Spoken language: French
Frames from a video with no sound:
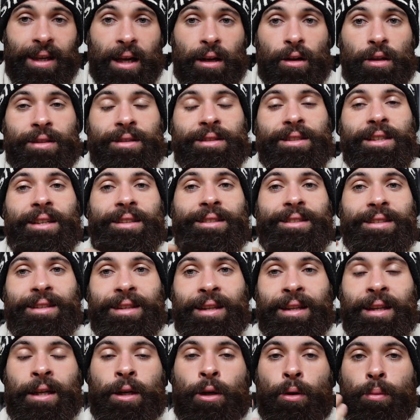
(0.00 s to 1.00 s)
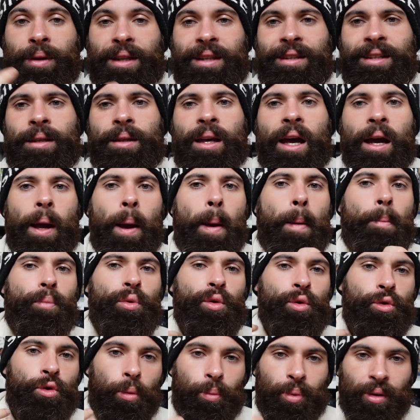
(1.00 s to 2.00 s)
Alors certes, c'était des comédies
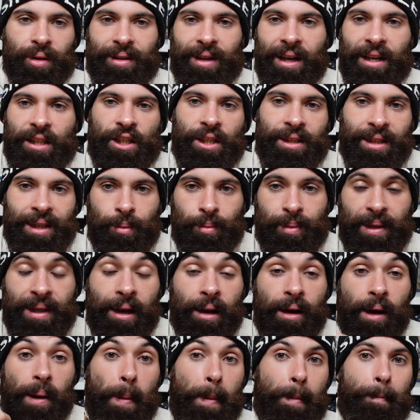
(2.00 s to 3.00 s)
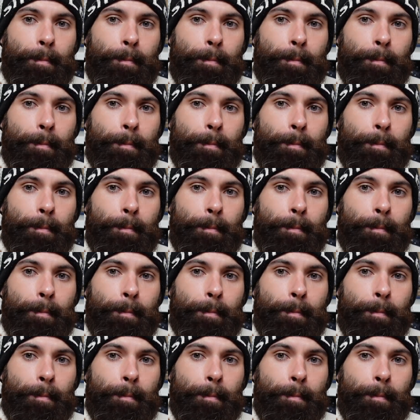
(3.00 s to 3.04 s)
plutôt potaches et débiles,